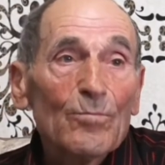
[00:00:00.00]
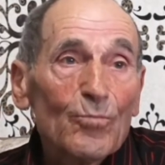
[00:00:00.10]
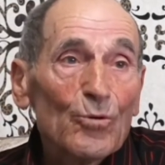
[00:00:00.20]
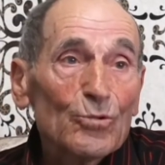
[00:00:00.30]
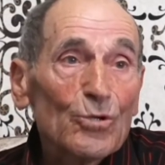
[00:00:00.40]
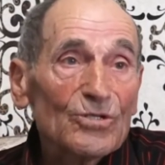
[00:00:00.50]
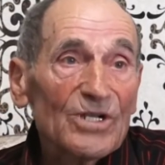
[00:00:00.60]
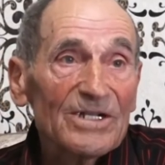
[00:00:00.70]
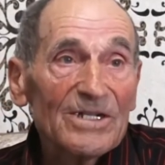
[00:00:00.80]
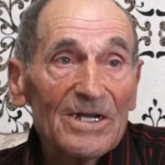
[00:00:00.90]

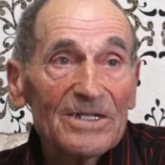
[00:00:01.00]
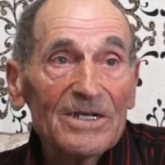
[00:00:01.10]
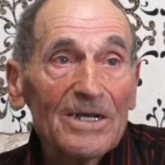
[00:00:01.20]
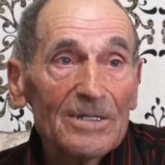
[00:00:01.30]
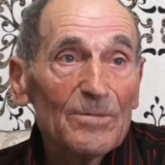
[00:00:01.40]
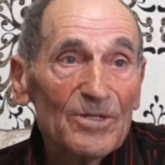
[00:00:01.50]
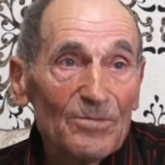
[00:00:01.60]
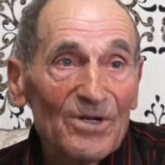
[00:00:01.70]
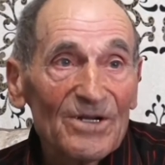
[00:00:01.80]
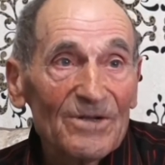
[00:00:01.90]
Bodros'a giderdik yardım
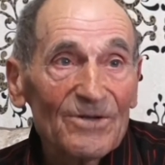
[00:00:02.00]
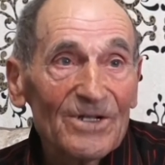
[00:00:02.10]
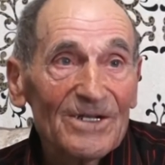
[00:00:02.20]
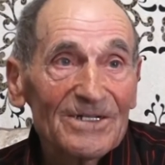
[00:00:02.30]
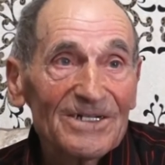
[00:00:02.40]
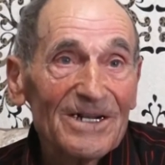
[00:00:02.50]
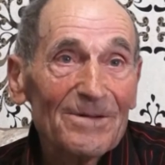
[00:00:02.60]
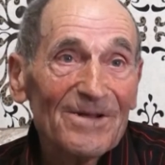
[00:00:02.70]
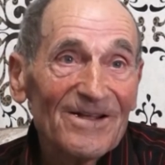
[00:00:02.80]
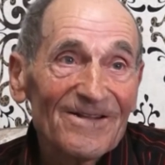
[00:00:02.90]
etmeye orada
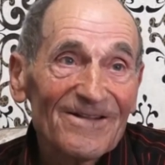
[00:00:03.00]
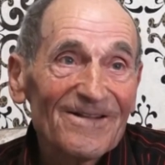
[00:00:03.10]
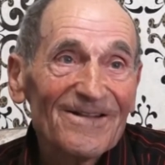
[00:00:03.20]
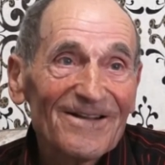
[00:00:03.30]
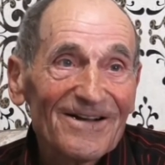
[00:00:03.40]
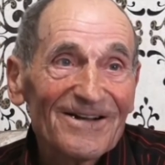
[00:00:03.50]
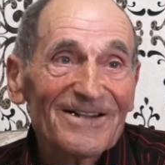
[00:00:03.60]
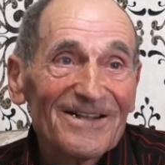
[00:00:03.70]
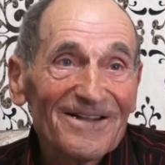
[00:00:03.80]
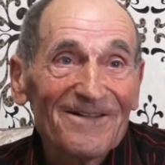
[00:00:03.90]
işçilere,
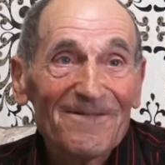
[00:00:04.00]
kırda.